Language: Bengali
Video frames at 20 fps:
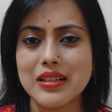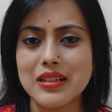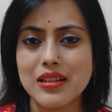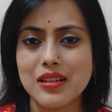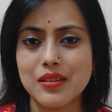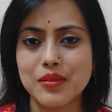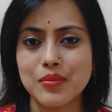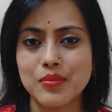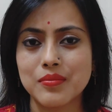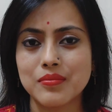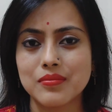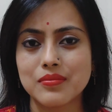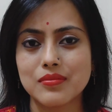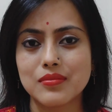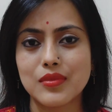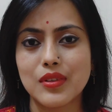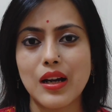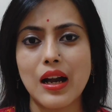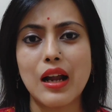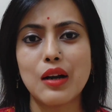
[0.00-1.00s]
এটা
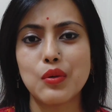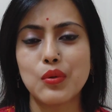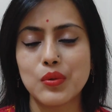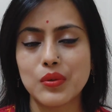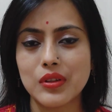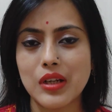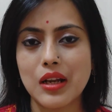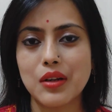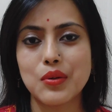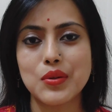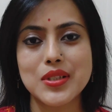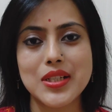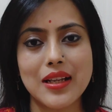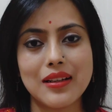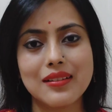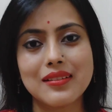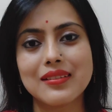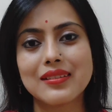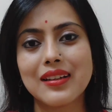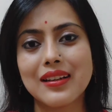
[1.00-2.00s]
আর অন্যান্য
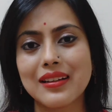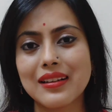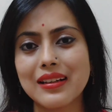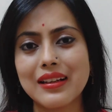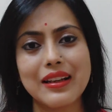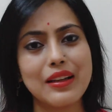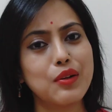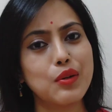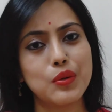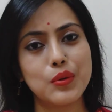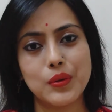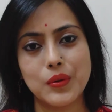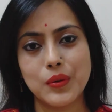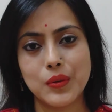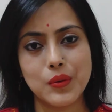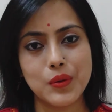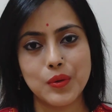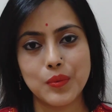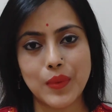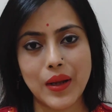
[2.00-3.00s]
ট্যালেন্ট থাকলে এগুলোর
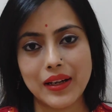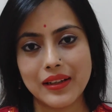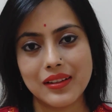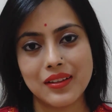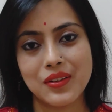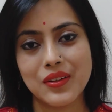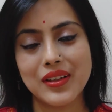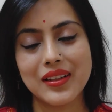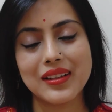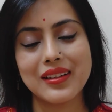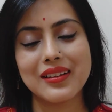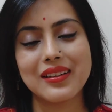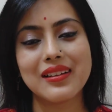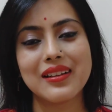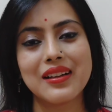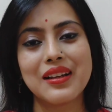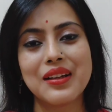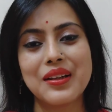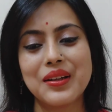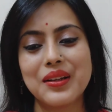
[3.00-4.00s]
কোনো মানে হয় না
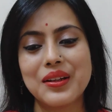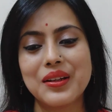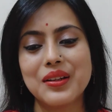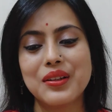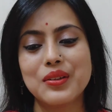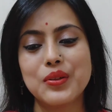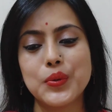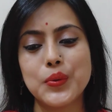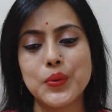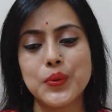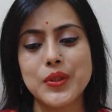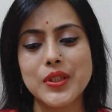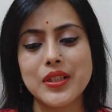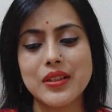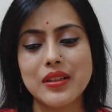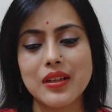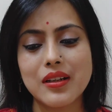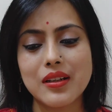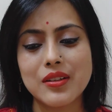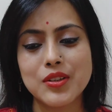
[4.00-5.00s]
তো
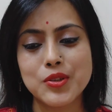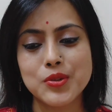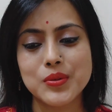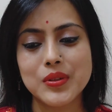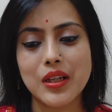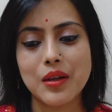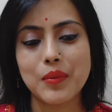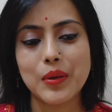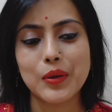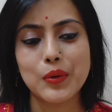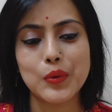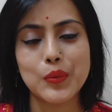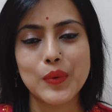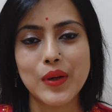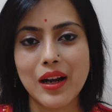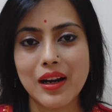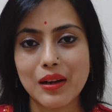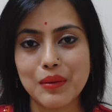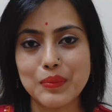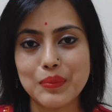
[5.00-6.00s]
সেটা শুনে আমার
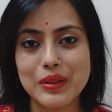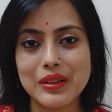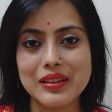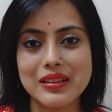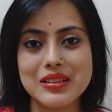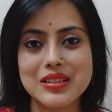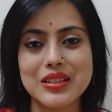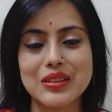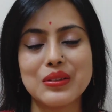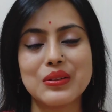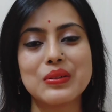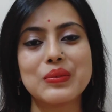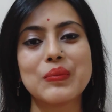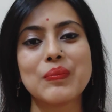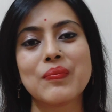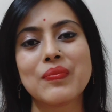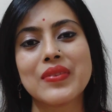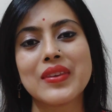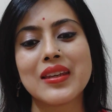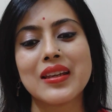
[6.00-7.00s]
খুব খারাপ লেগেছিল
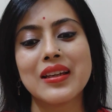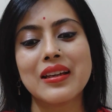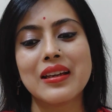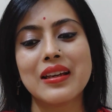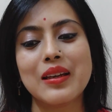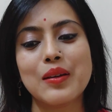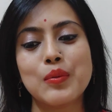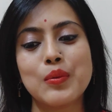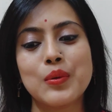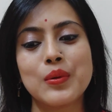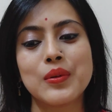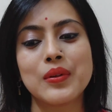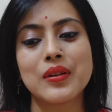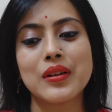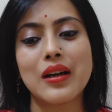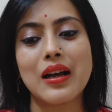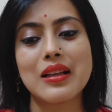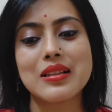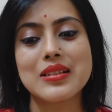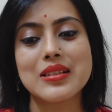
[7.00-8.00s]
এবং
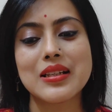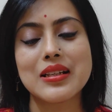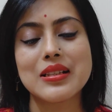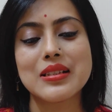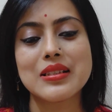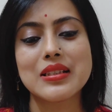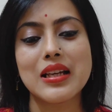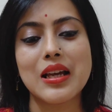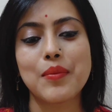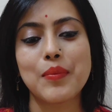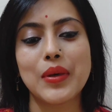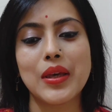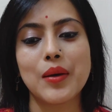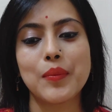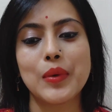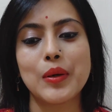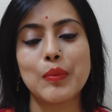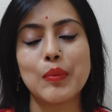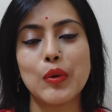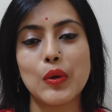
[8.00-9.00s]
আস্তে আস্তে আমি
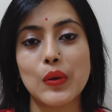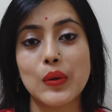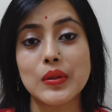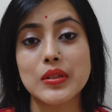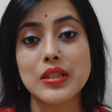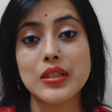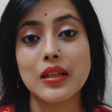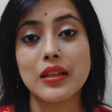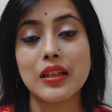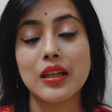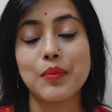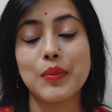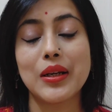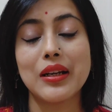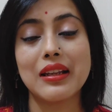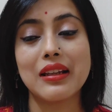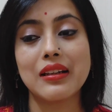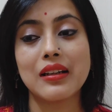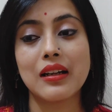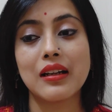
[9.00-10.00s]
আমার ব্লগটা নিয়ে
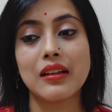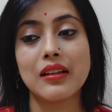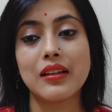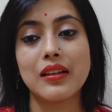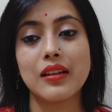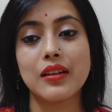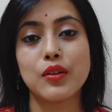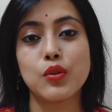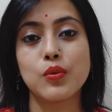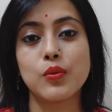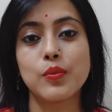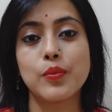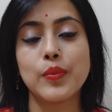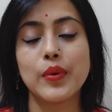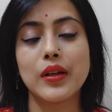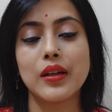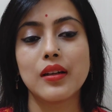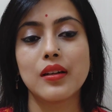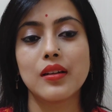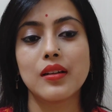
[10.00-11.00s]
আমার লেখা নিয়ে খুব
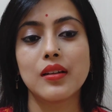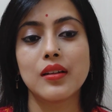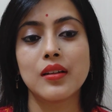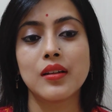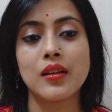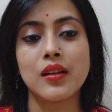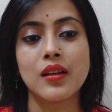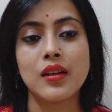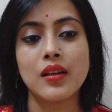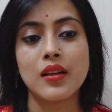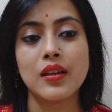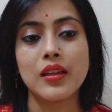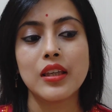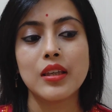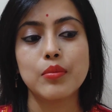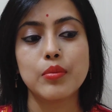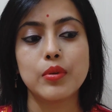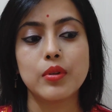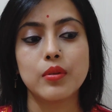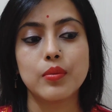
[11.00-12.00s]

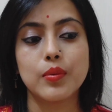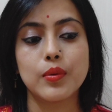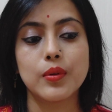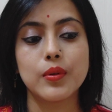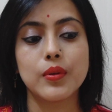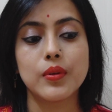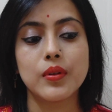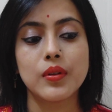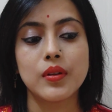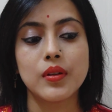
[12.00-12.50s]
কি বলবো